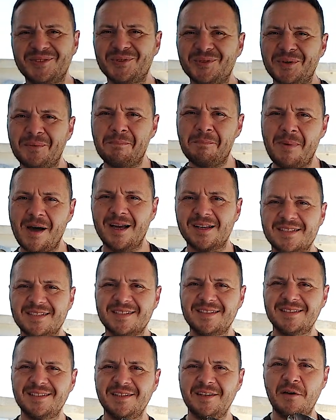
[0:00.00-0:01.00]
to the
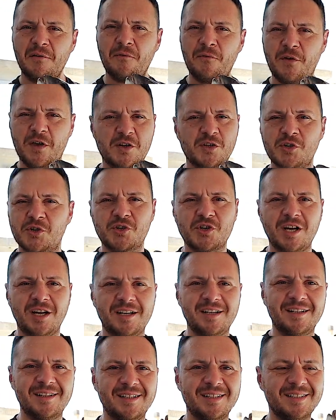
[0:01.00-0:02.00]
best fish
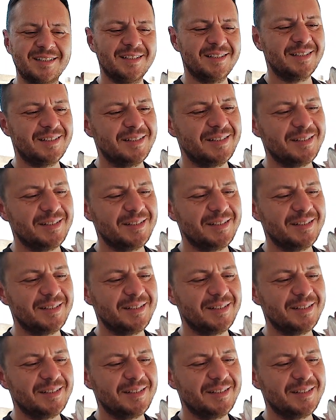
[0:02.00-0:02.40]
channel